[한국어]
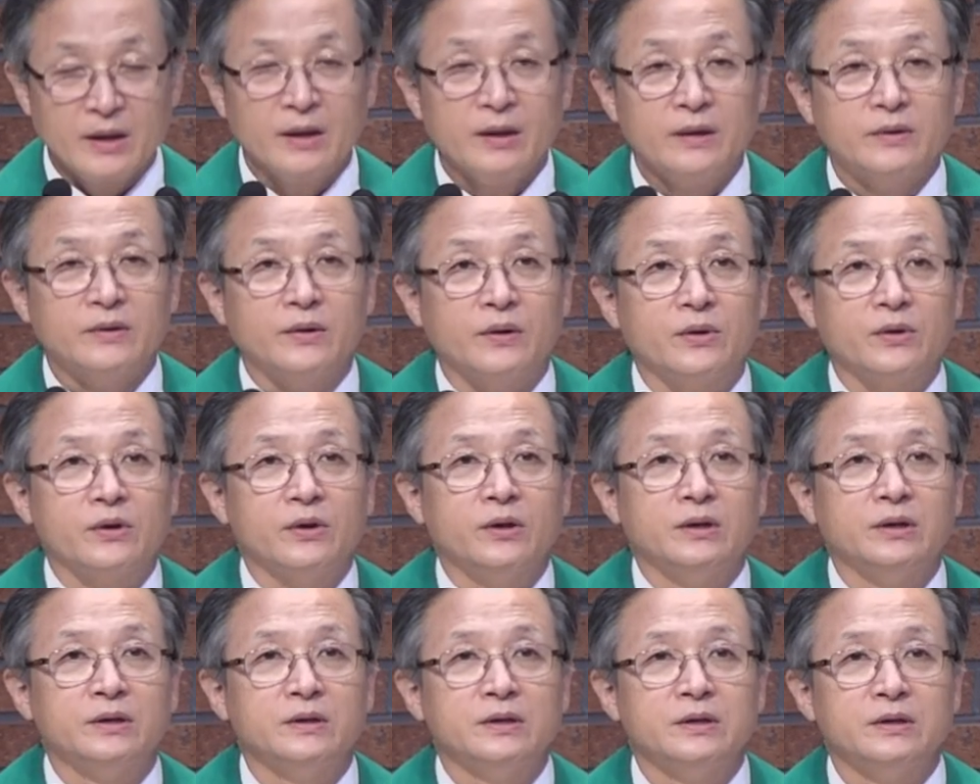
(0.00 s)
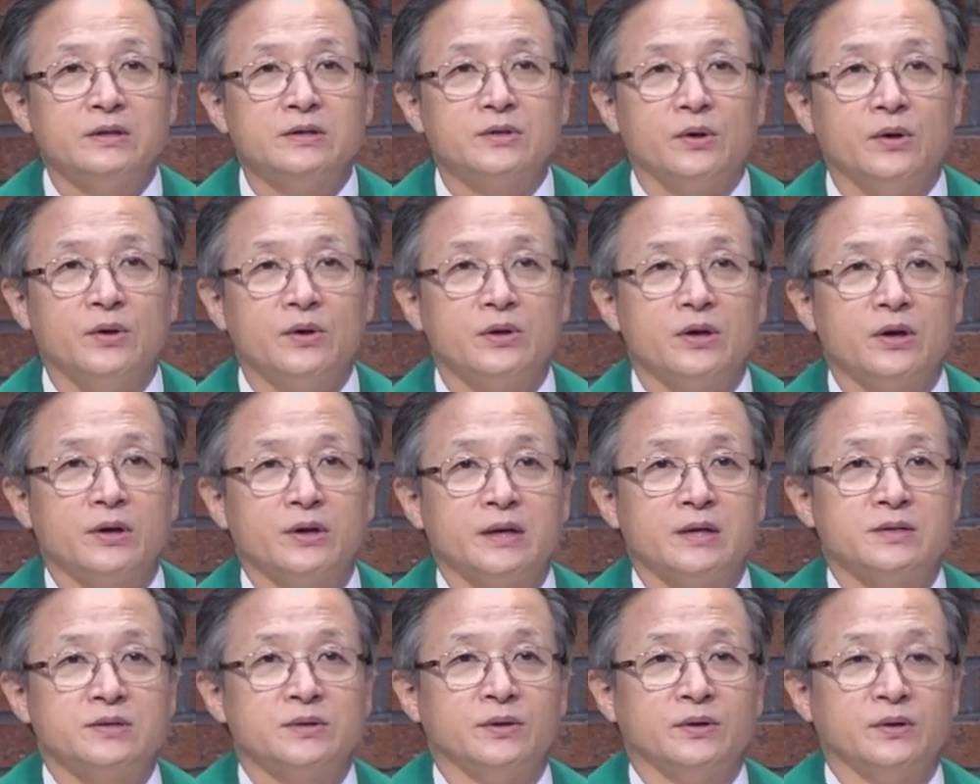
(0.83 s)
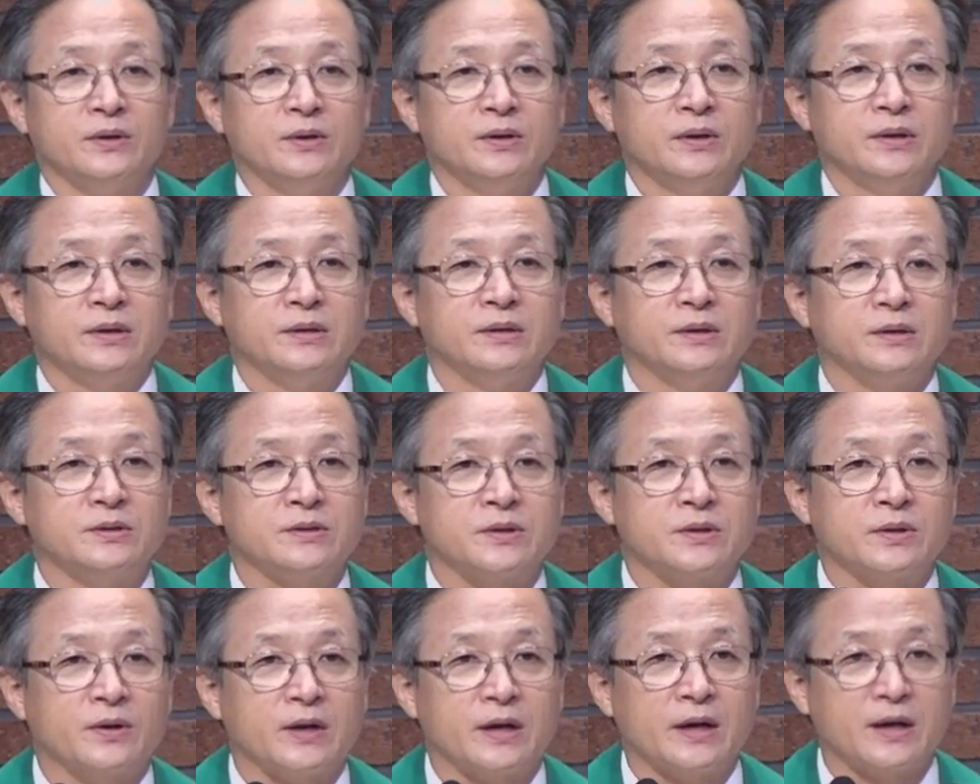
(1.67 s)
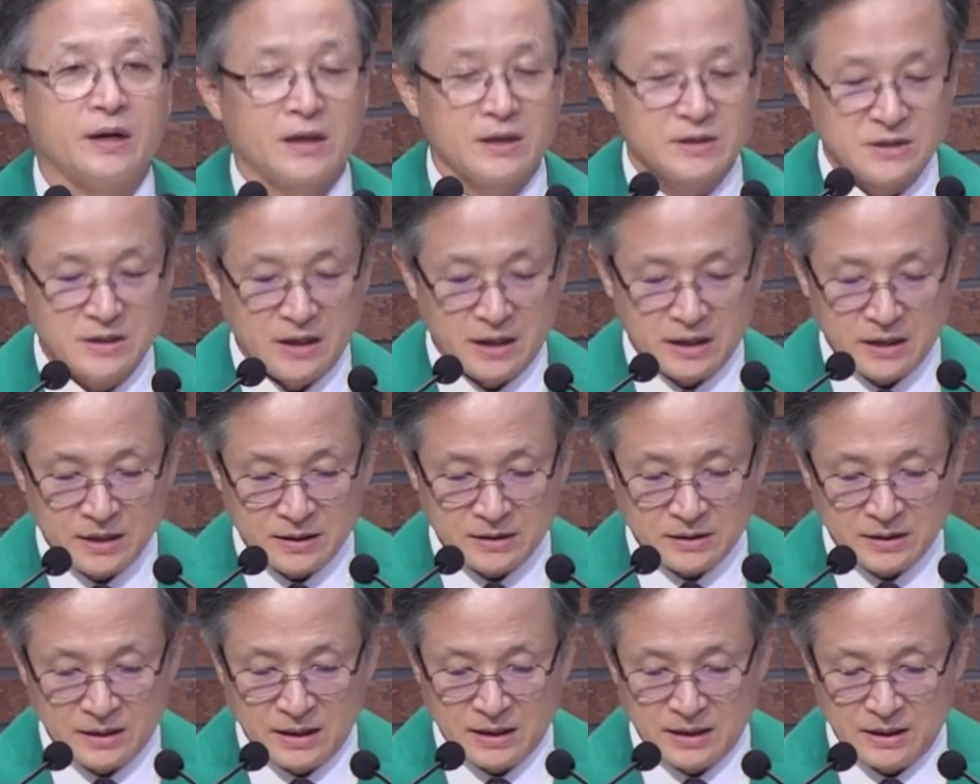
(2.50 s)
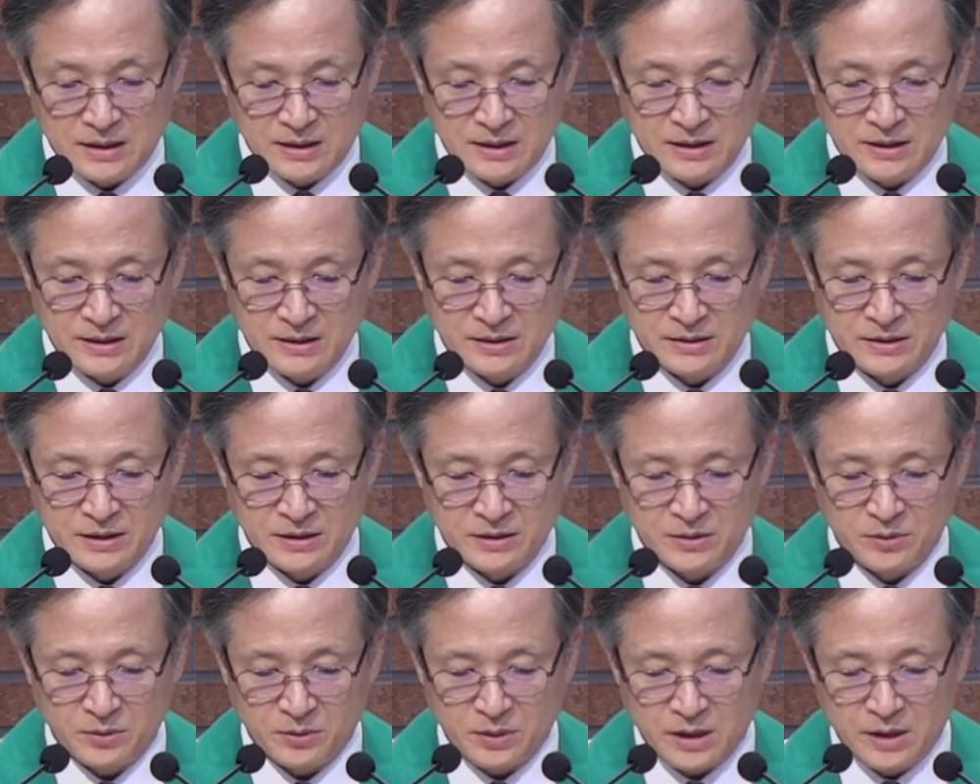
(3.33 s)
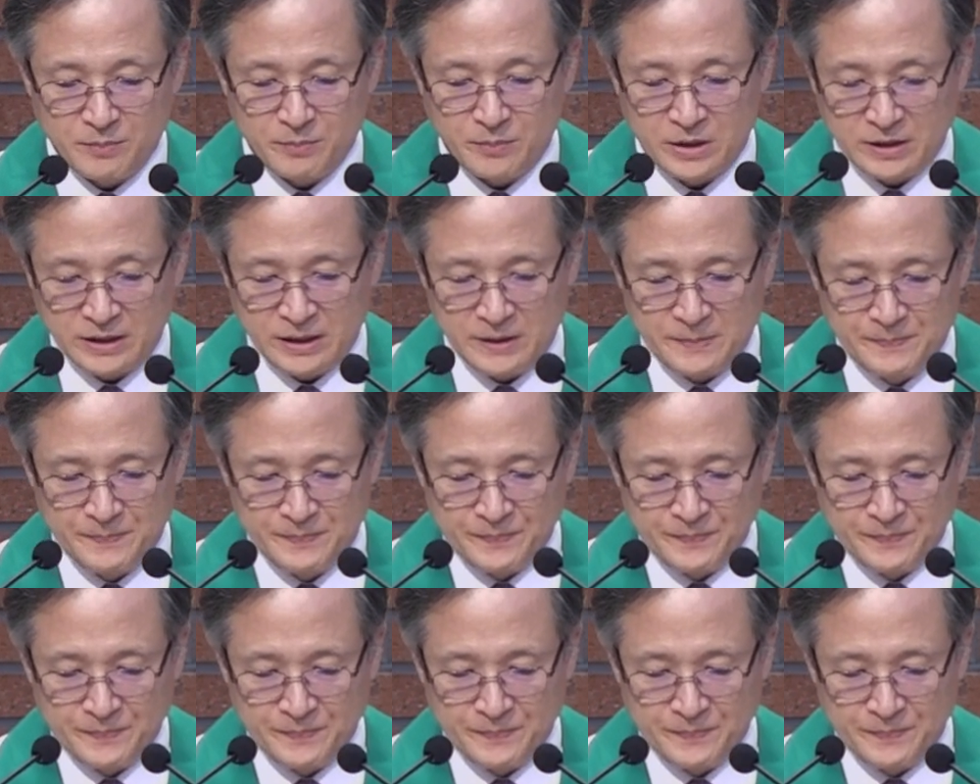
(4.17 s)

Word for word: 성경은 성령께서 그것을 허락하지 않았다 이렇게 기록합니다.